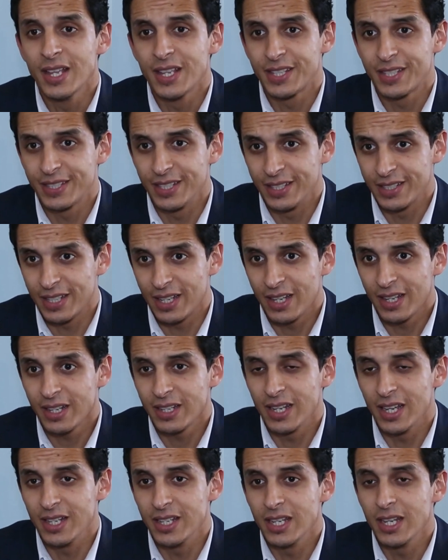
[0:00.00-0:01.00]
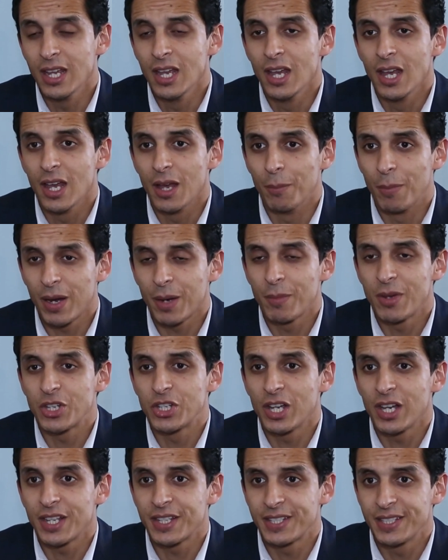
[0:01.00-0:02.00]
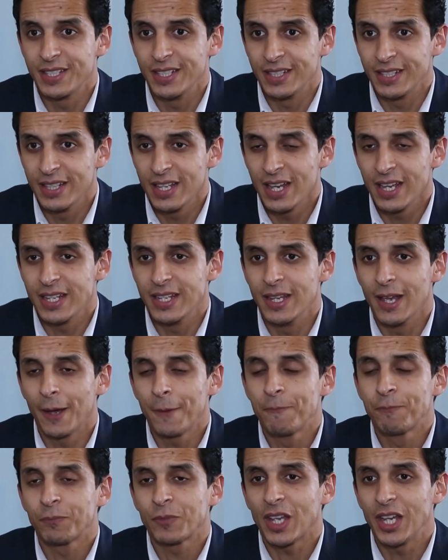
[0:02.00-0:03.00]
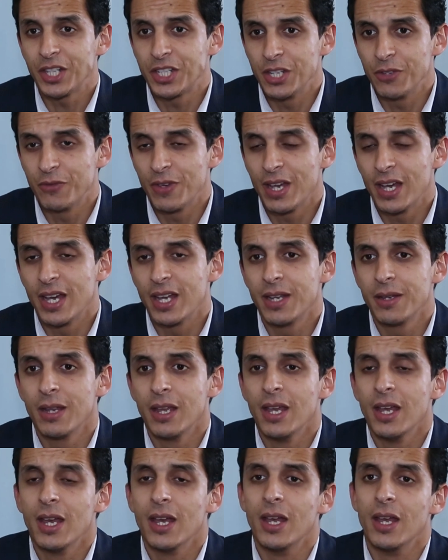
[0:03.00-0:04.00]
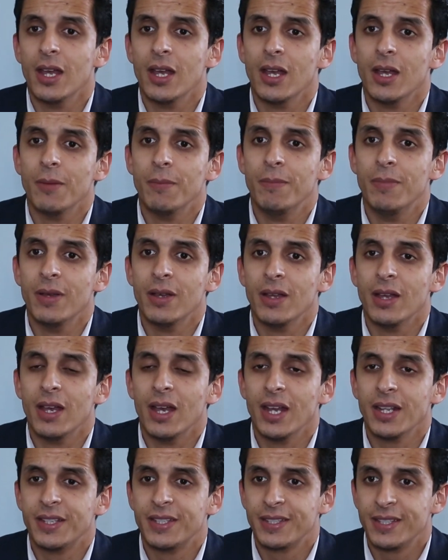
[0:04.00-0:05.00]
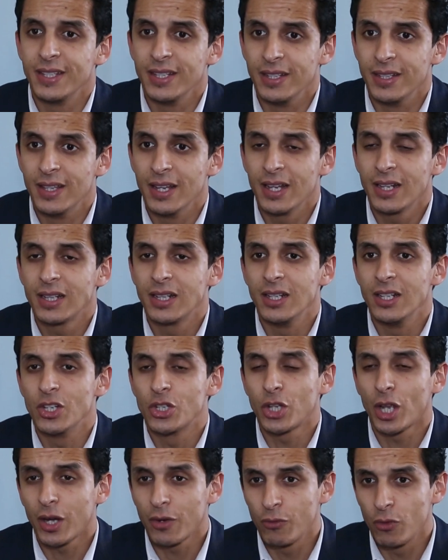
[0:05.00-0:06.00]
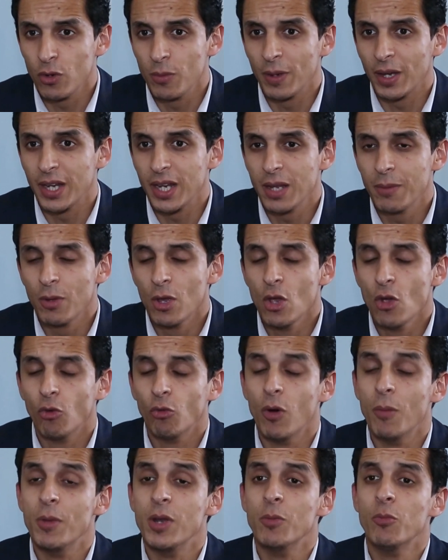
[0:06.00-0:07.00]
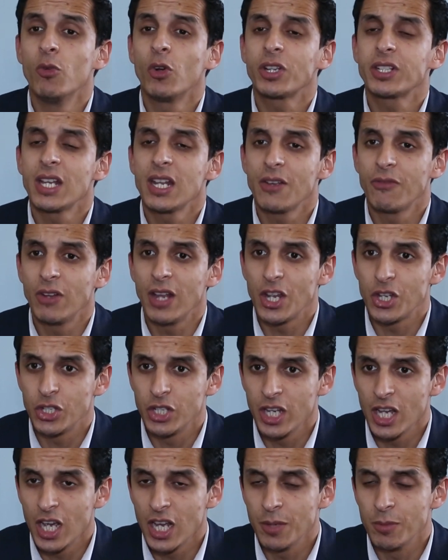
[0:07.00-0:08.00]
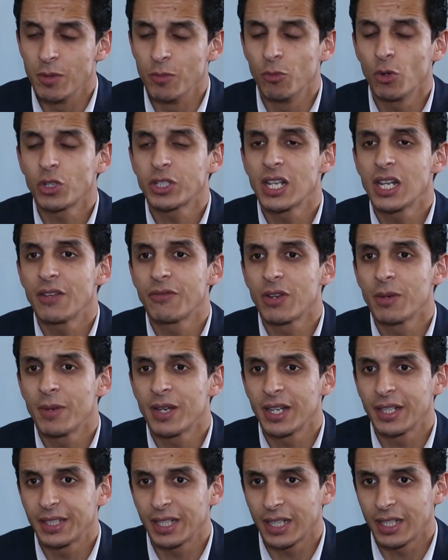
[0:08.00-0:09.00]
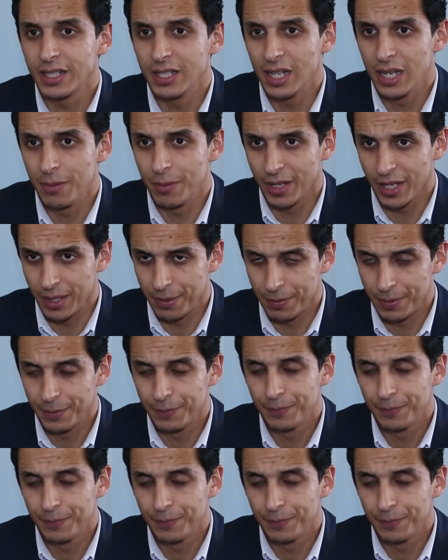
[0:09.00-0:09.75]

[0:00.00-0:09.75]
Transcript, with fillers: الستار يعني برمجه استثنائيه احتفاء بهاد السيدات اللي شرفوا المغرب ومن مختلف الاجيال من مختلف المناطق ديال المغرب